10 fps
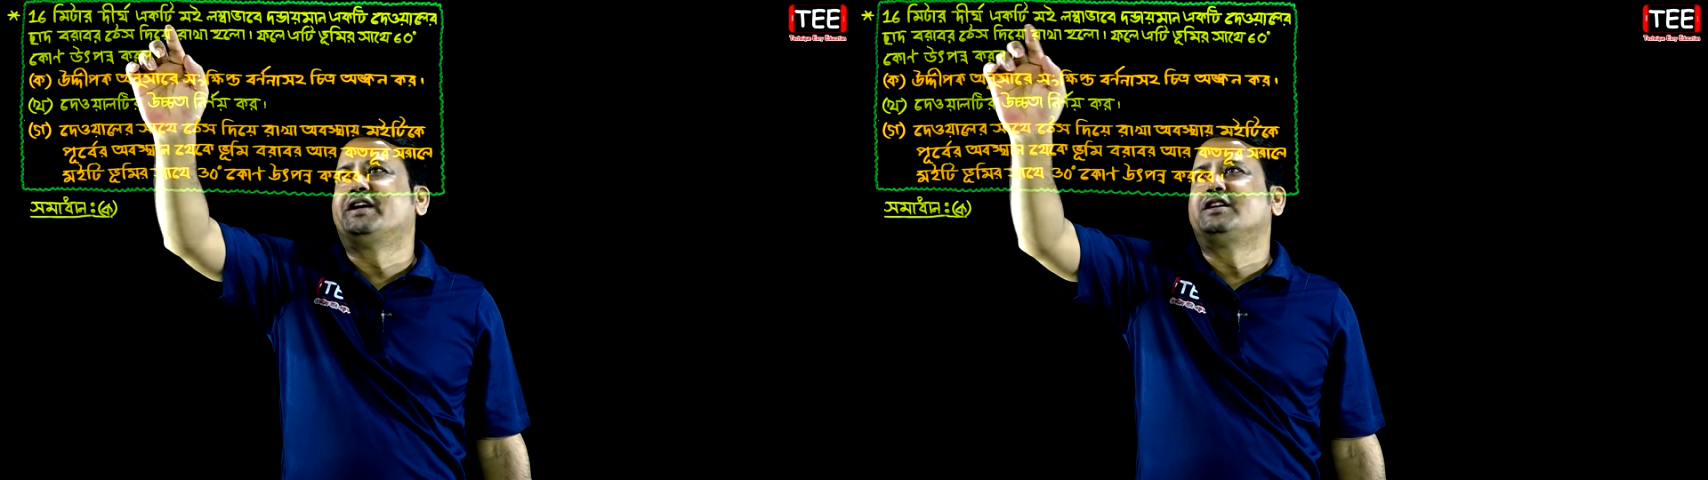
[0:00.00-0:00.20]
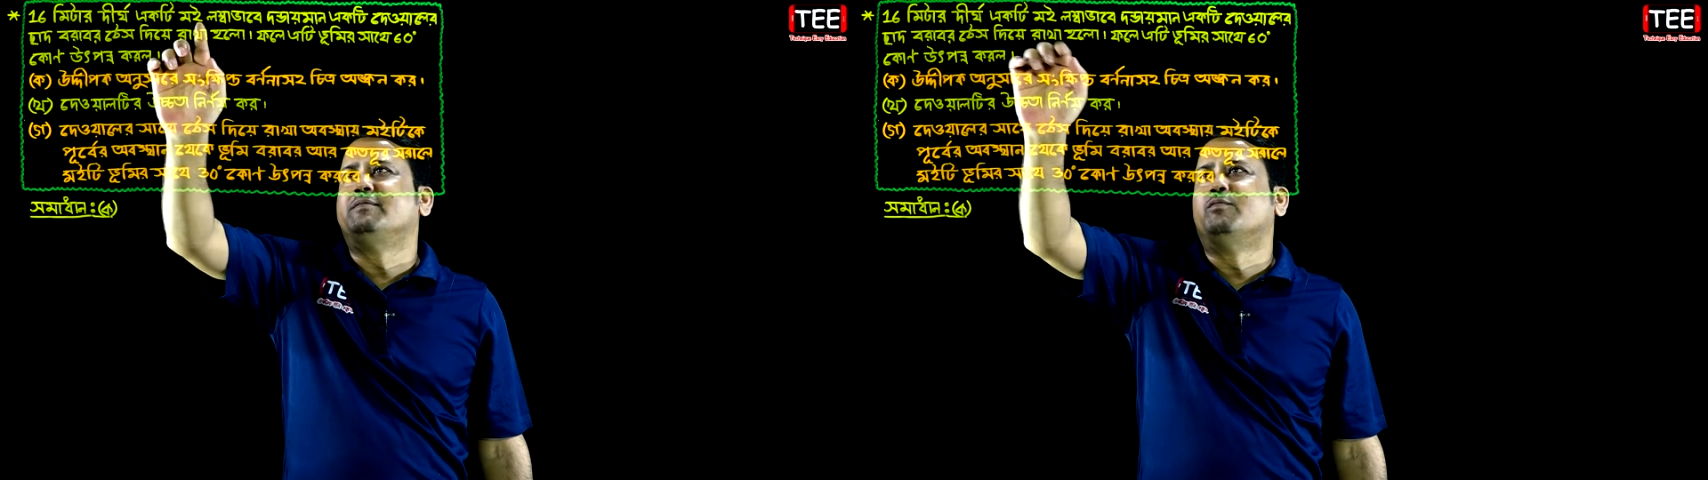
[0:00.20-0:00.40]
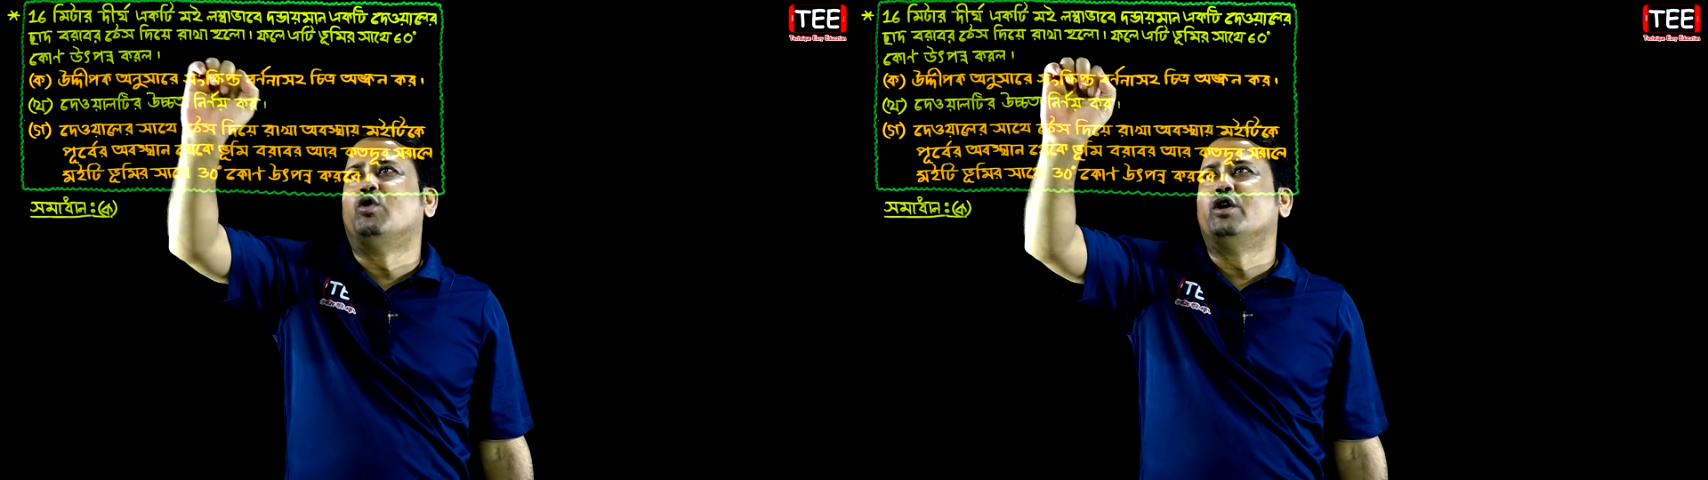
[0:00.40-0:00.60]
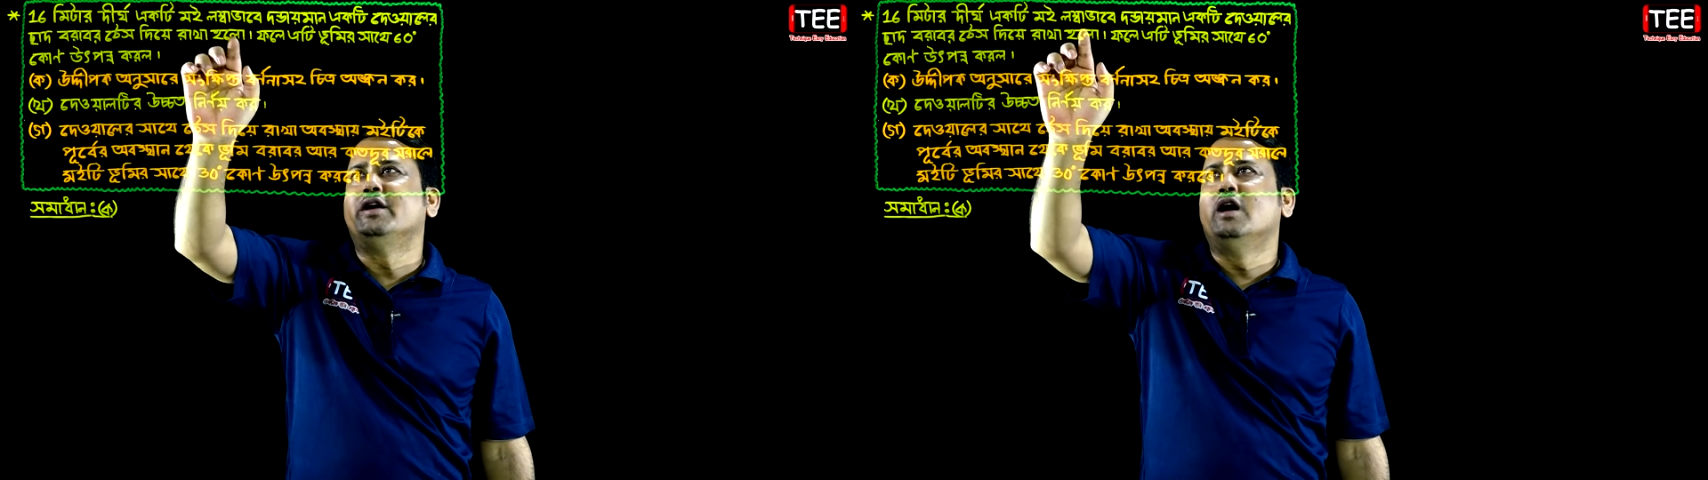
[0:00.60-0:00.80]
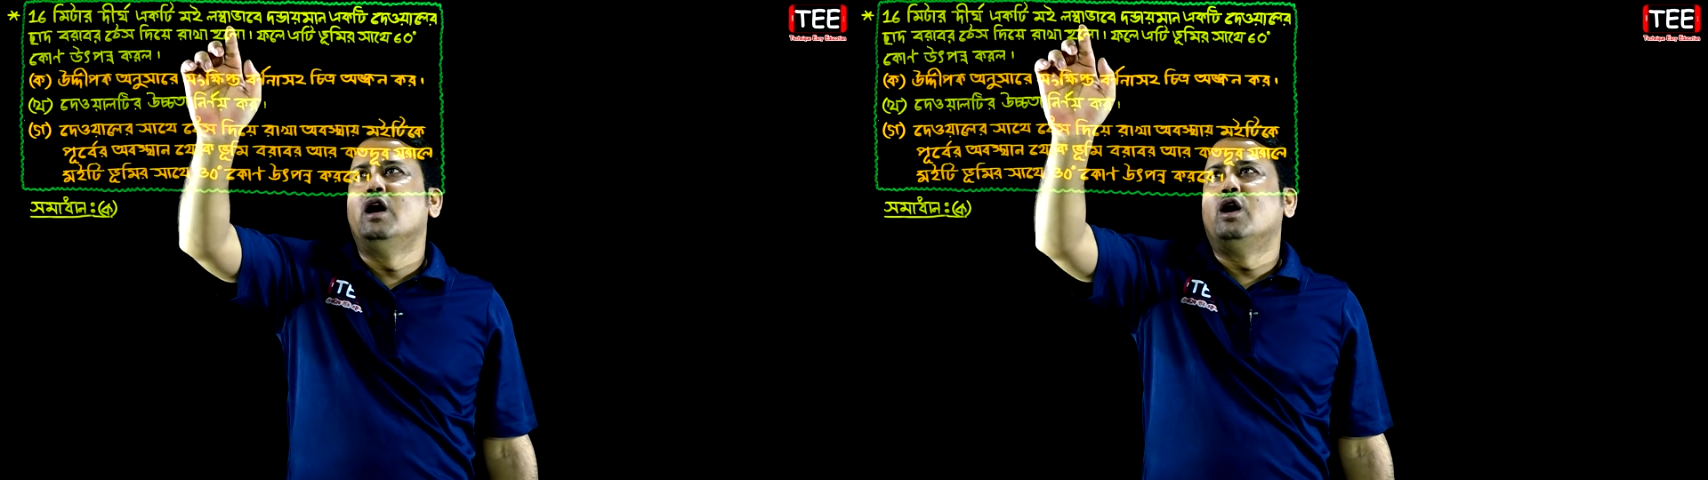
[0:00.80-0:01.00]
একটি মই
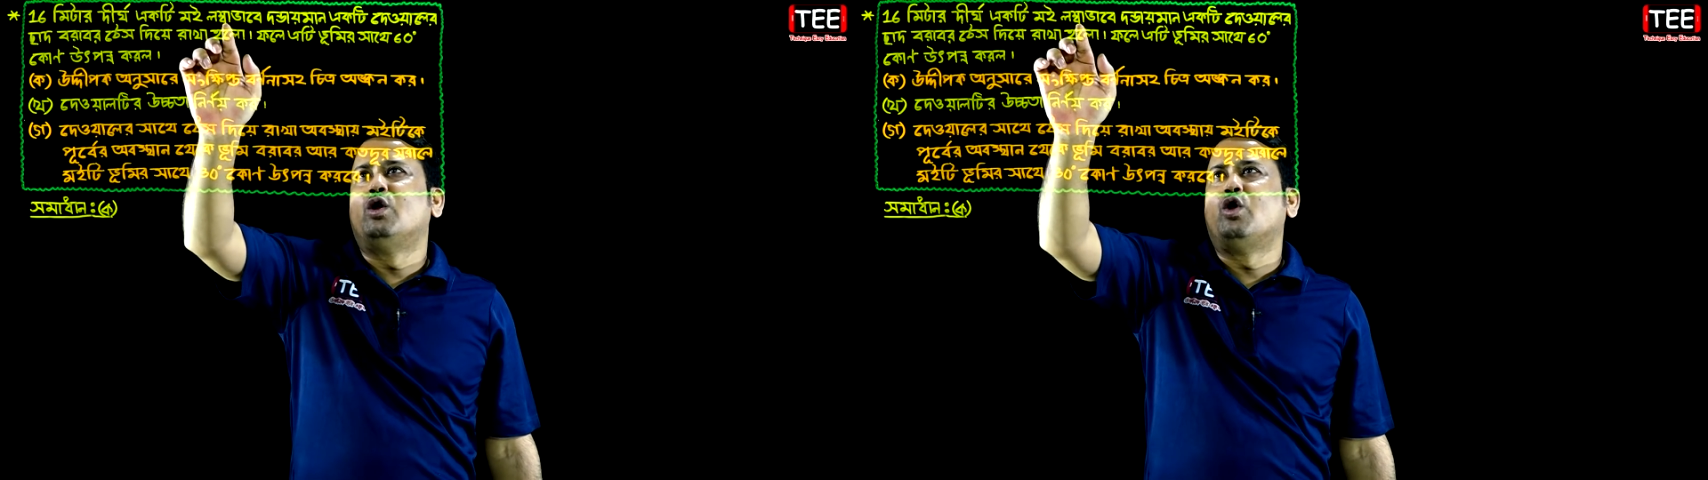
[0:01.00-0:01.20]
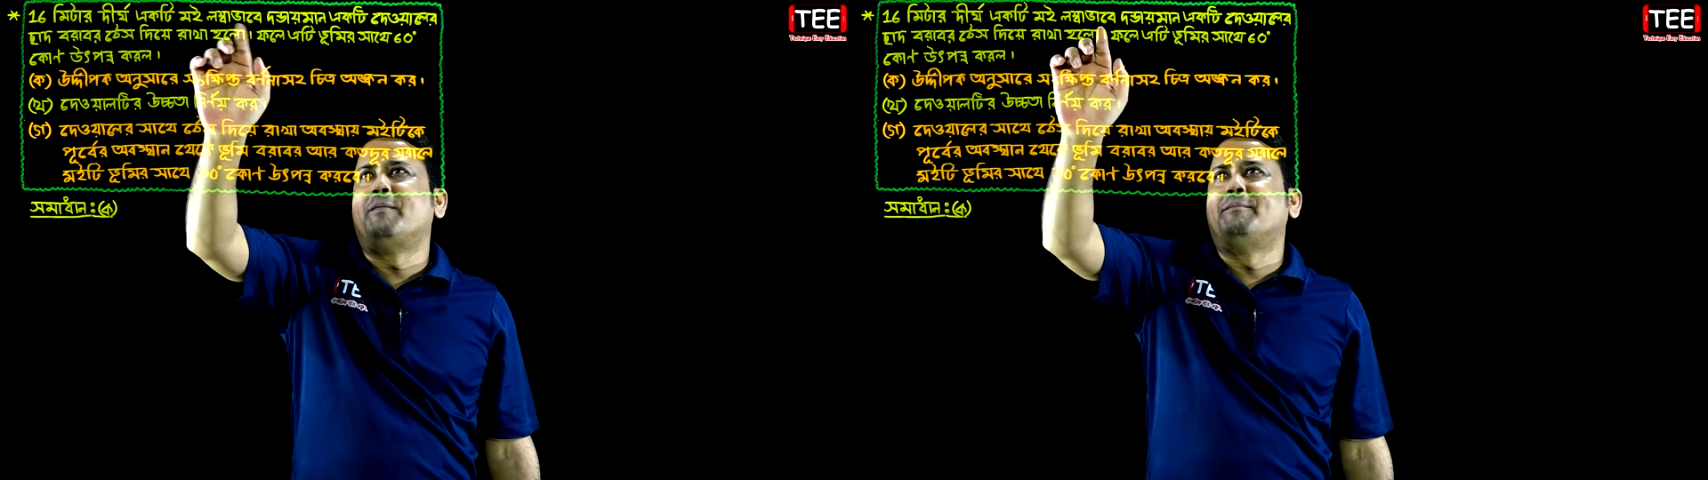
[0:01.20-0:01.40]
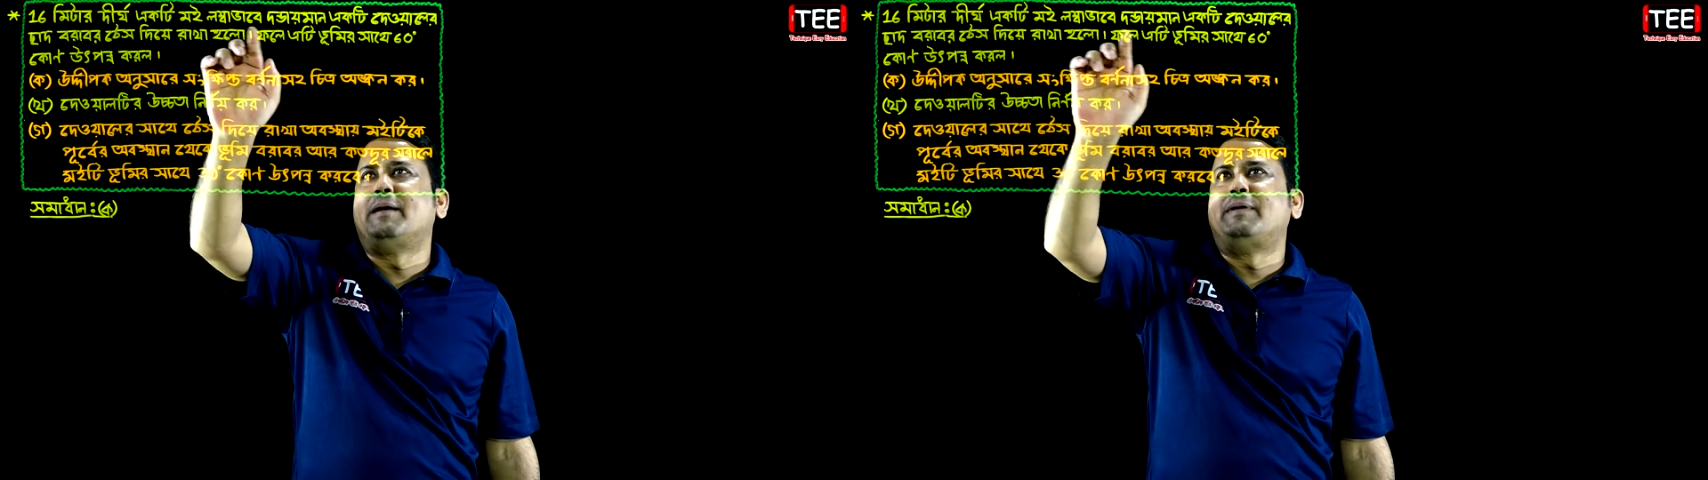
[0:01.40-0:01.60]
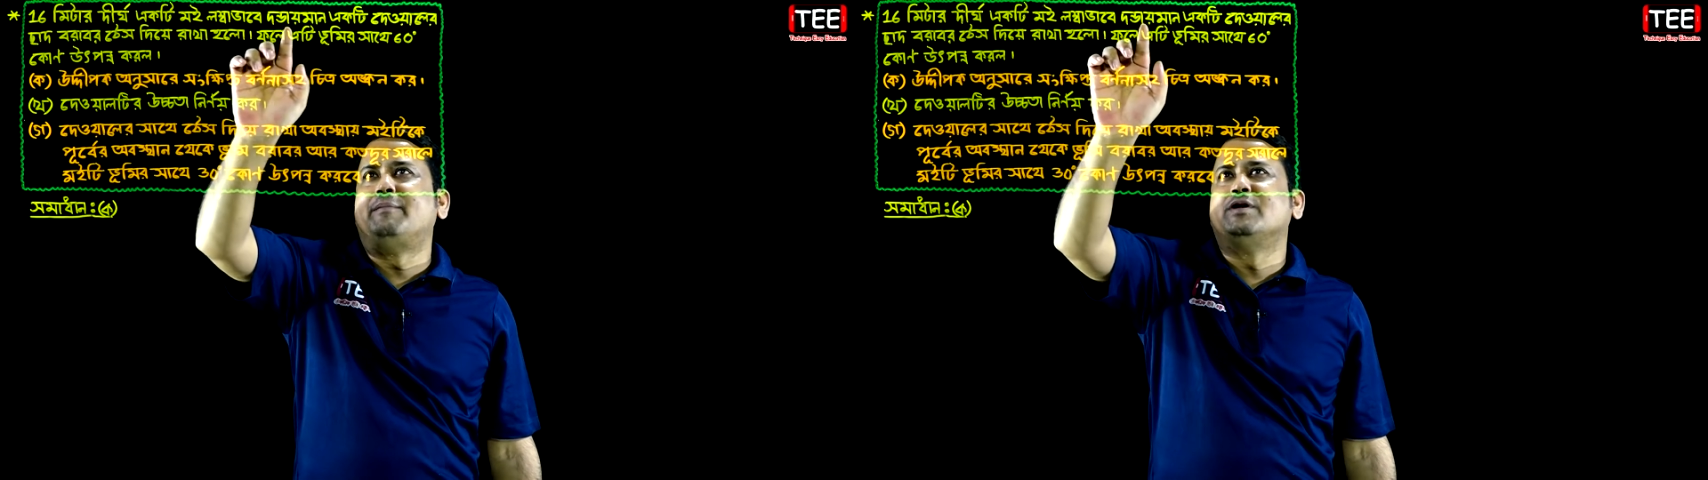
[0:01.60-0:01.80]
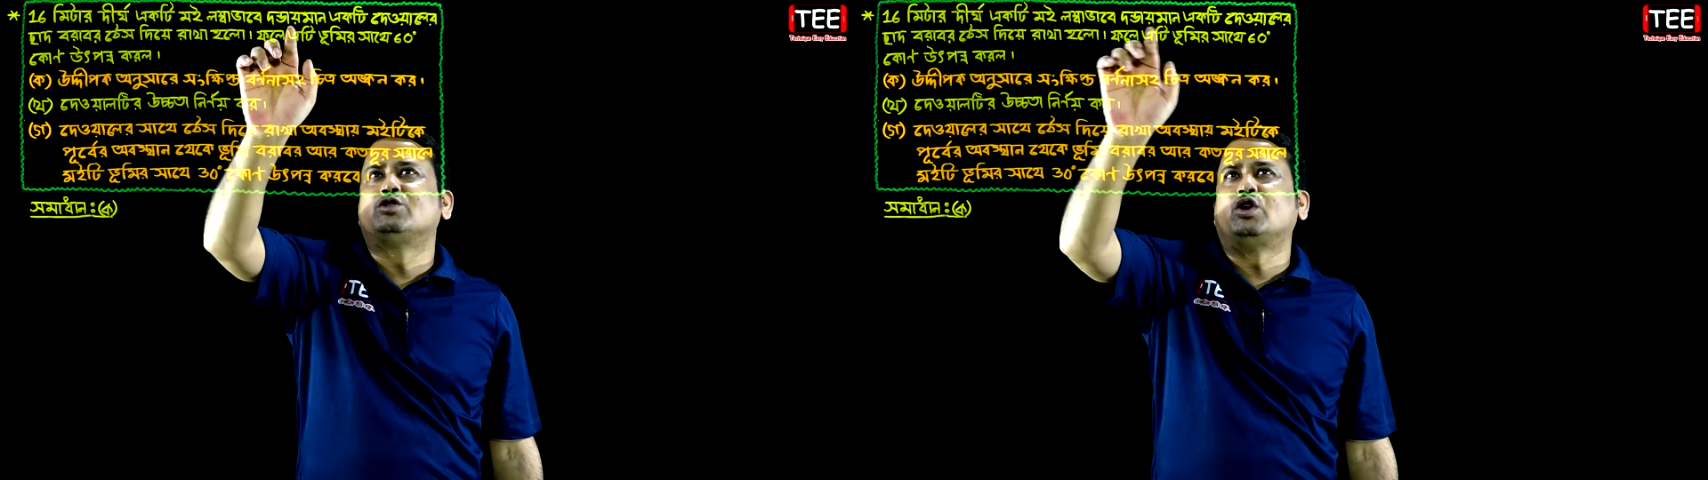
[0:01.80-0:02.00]
লম্বাভাবে